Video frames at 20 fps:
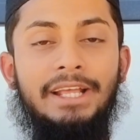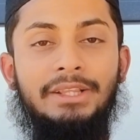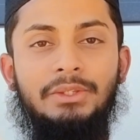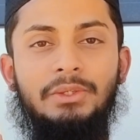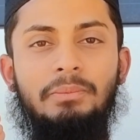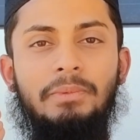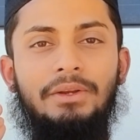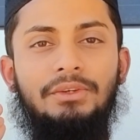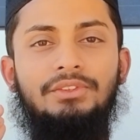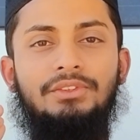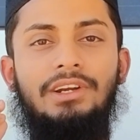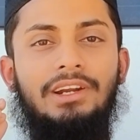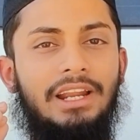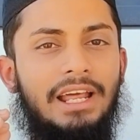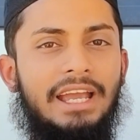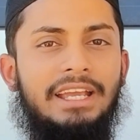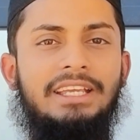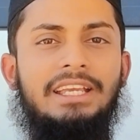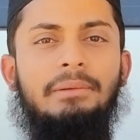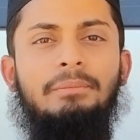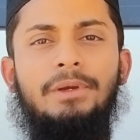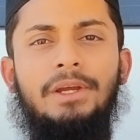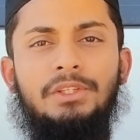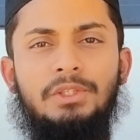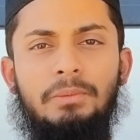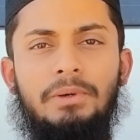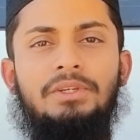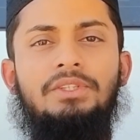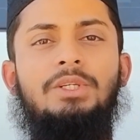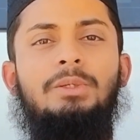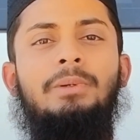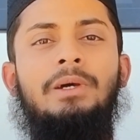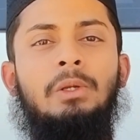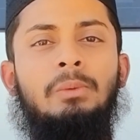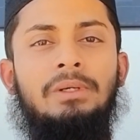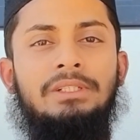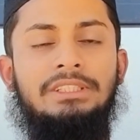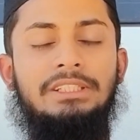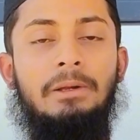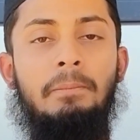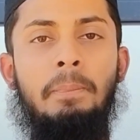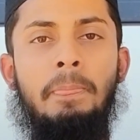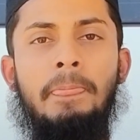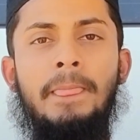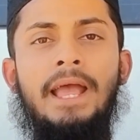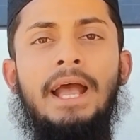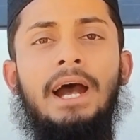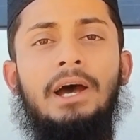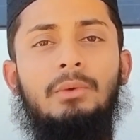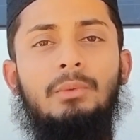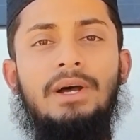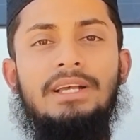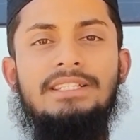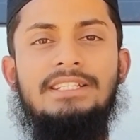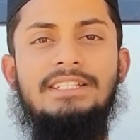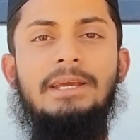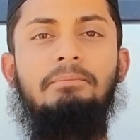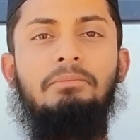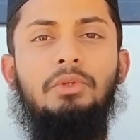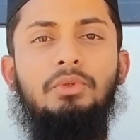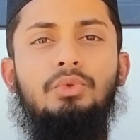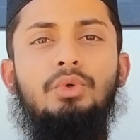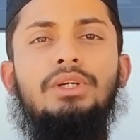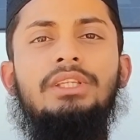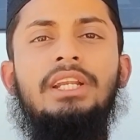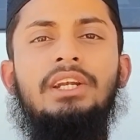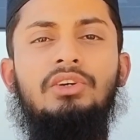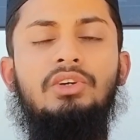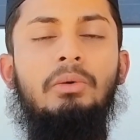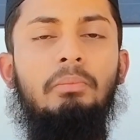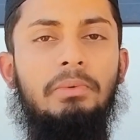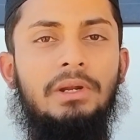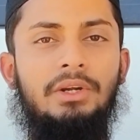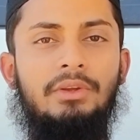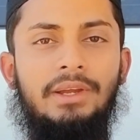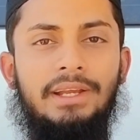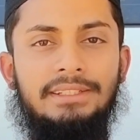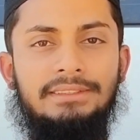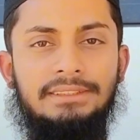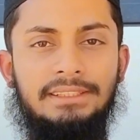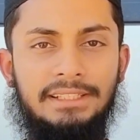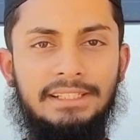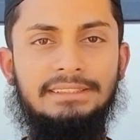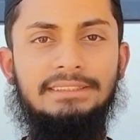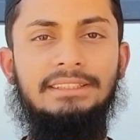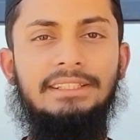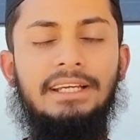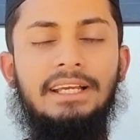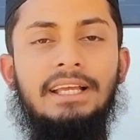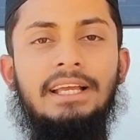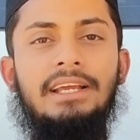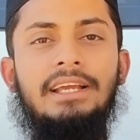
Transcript: এত মানুষের লাইক এবং এত মানুষের ভালোবাসা আর ওয়াচ টাইম তো দুই দিনে কমপ্লিট হয়ে গেছে ঠিক আছে